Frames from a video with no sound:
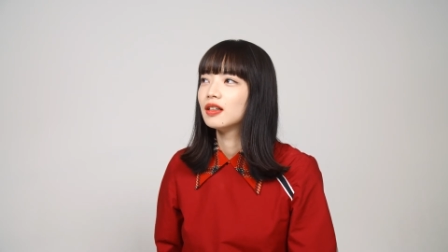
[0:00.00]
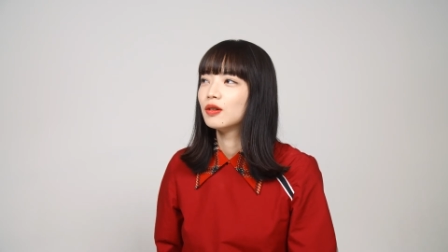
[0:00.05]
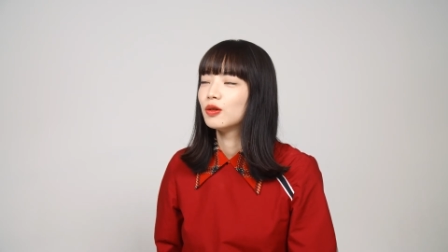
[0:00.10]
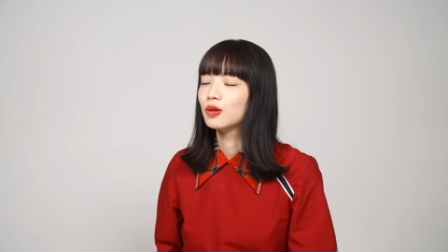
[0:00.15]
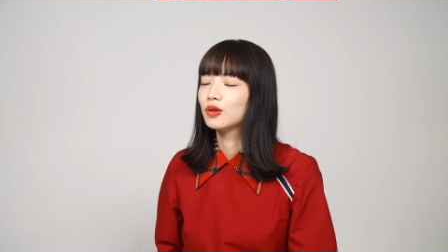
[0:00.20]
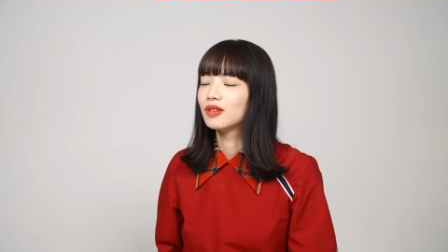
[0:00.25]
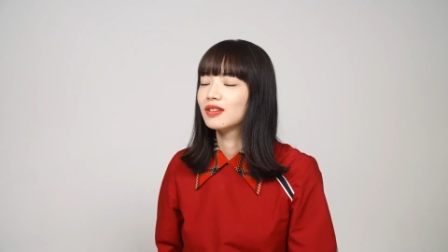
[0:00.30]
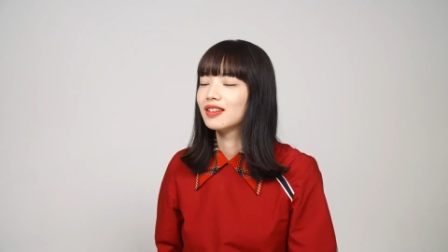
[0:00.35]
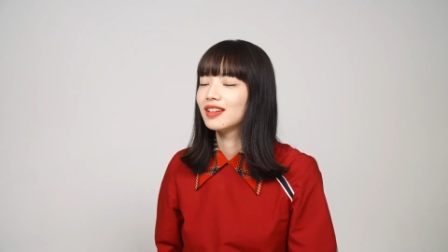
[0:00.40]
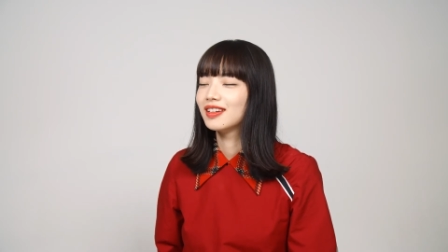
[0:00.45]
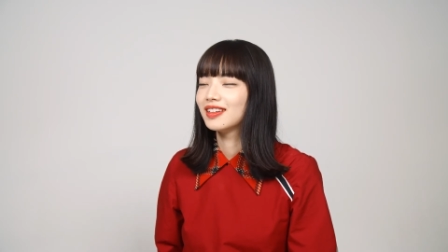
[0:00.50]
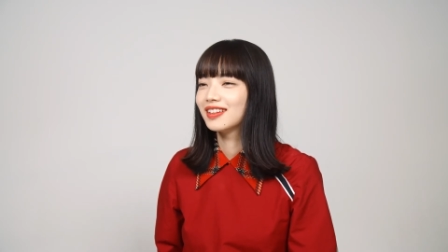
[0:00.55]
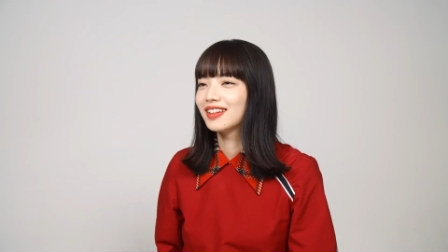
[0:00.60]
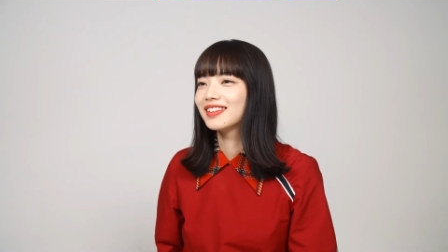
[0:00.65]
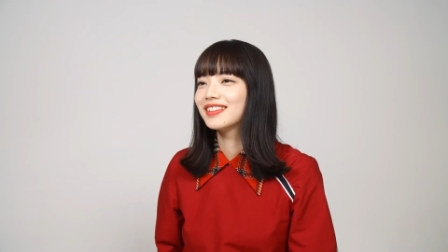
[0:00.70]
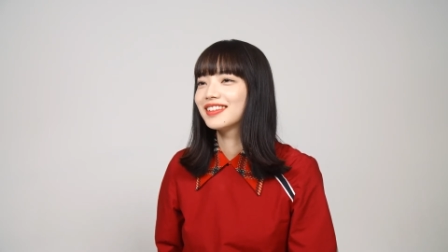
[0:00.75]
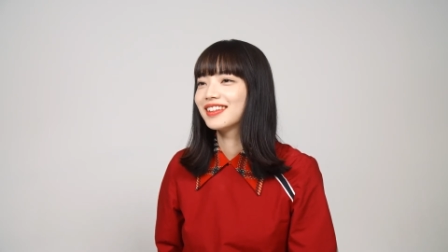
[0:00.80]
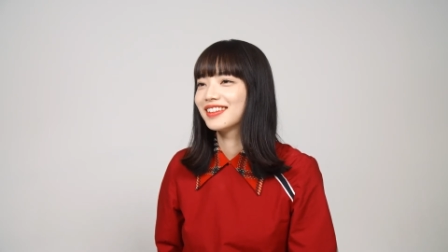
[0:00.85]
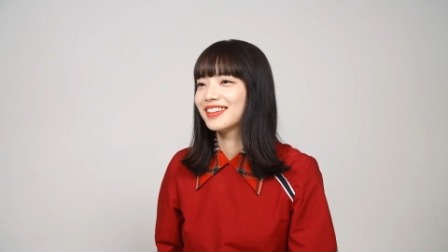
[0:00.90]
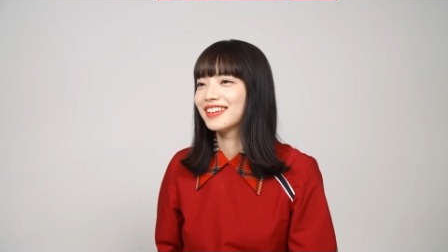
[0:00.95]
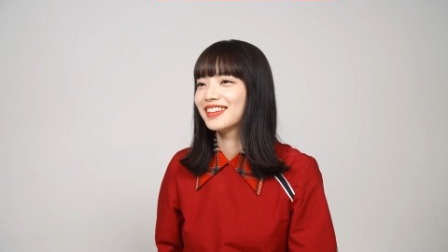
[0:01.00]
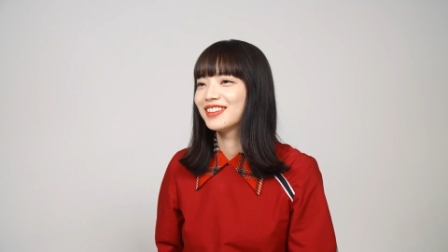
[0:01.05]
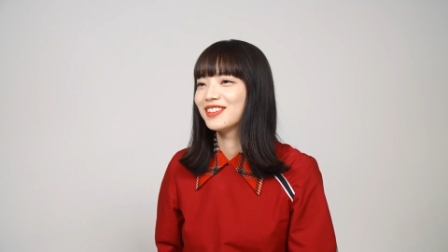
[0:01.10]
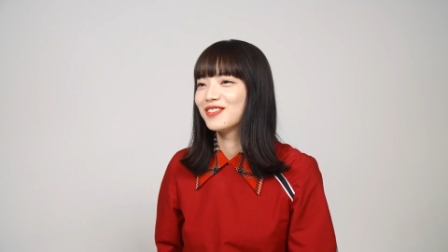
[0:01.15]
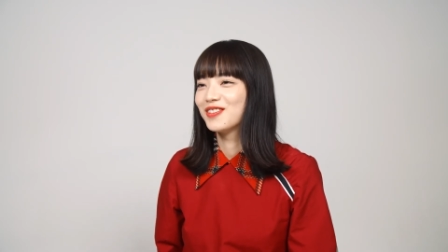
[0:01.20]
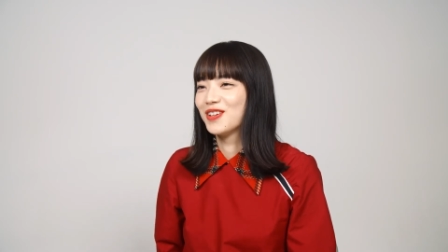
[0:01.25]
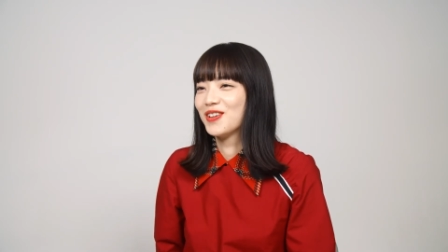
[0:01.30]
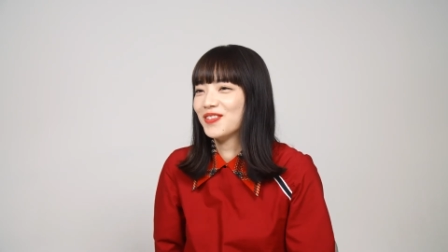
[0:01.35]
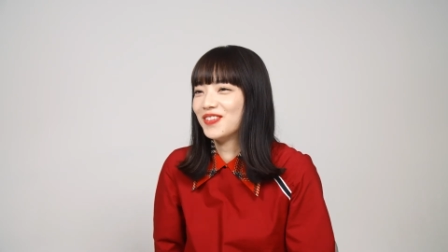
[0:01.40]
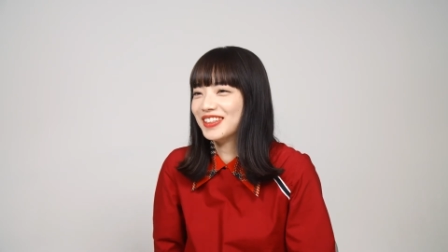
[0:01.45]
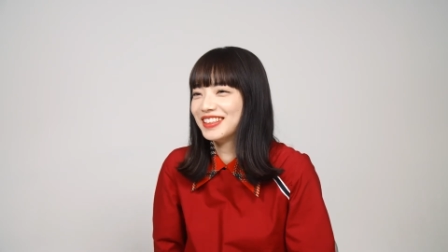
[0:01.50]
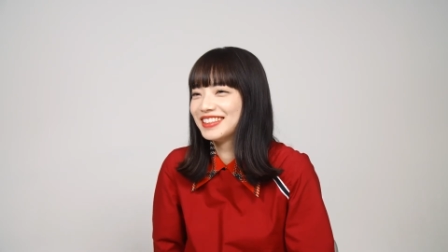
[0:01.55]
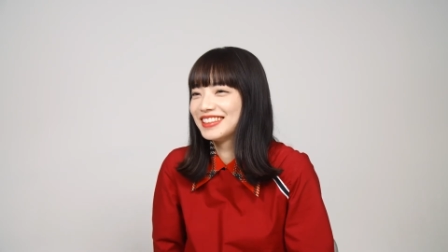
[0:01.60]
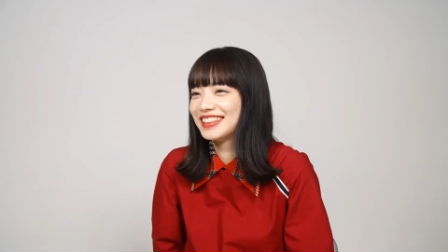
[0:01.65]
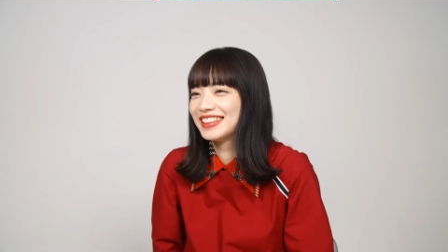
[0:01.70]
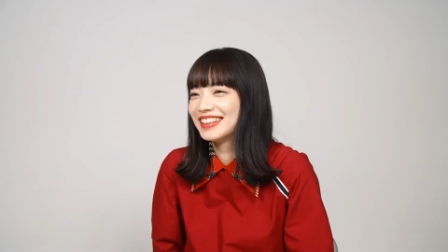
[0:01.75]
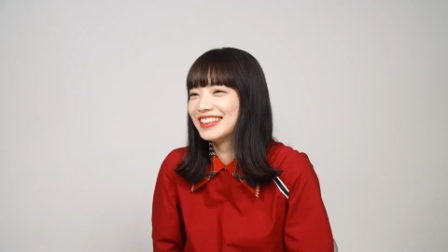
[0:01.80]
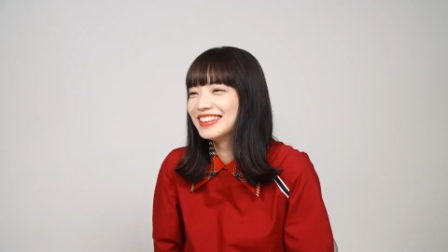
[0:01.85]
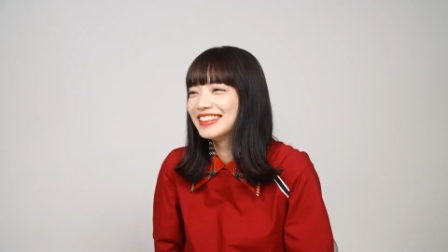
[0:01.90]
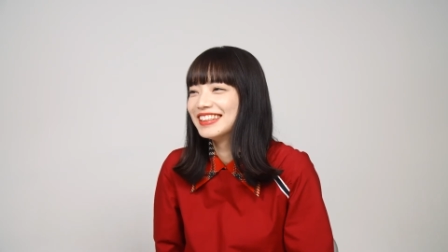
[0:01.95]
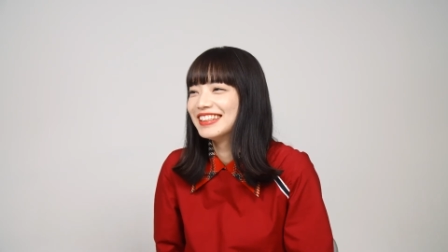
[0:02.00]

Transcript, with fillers: 大人になったなと思いました